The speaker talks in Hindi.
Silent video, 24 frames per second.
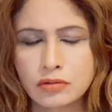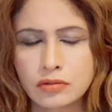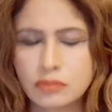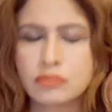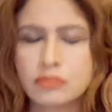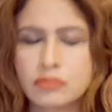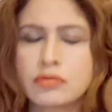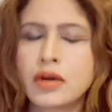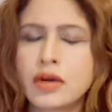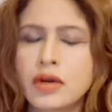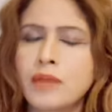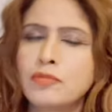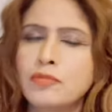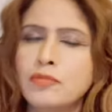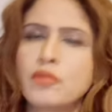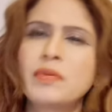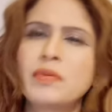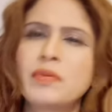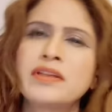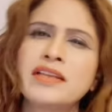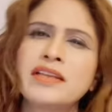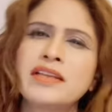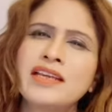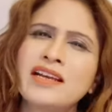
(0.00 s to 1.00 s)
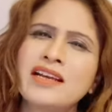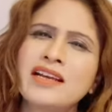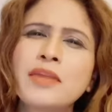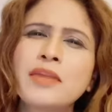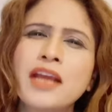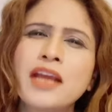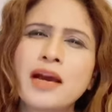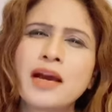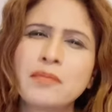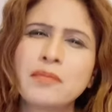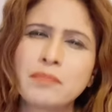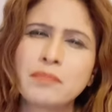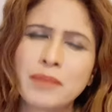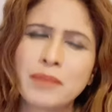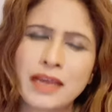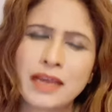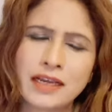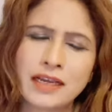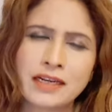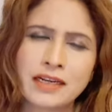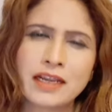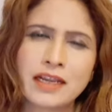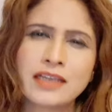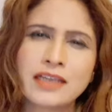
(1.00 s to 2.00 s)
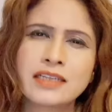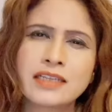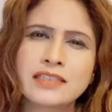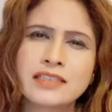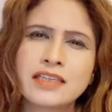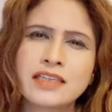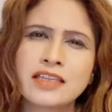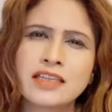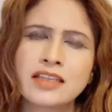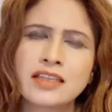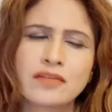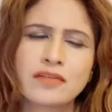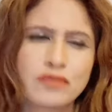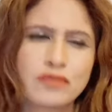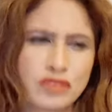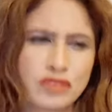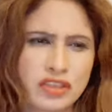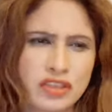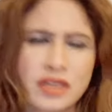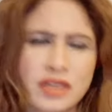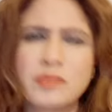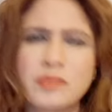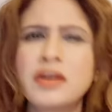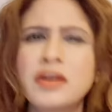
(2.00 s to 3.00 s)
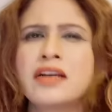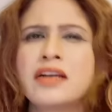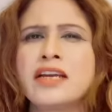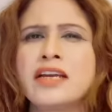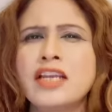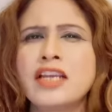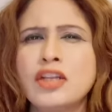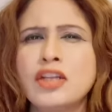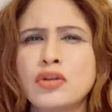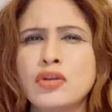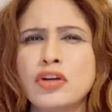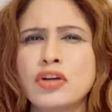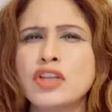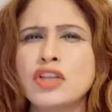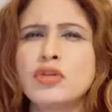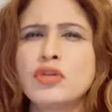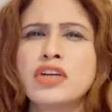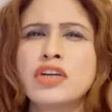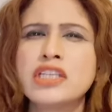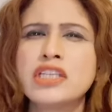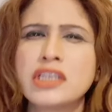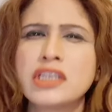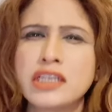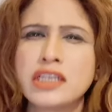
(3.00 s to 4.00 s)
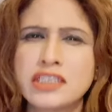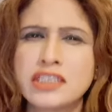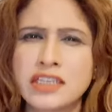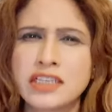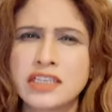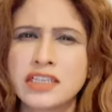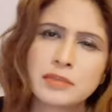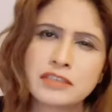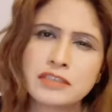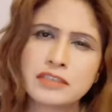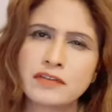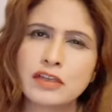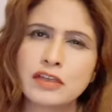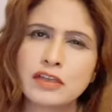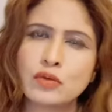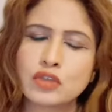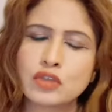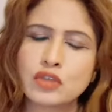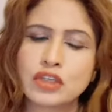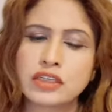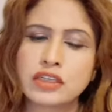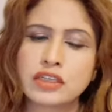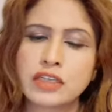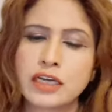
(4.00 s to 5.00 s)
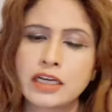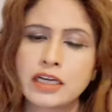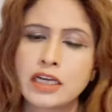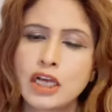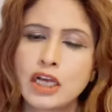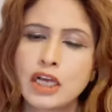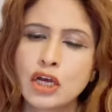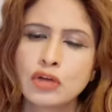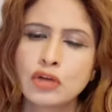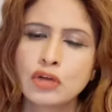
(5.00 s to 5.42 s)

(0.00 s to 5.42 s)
तो आपको पता ही अपने फेंकना है किसी की तरफ वो सीमा कहीं दौड़ी दौड़ी चली जाए बस वही हो सकता है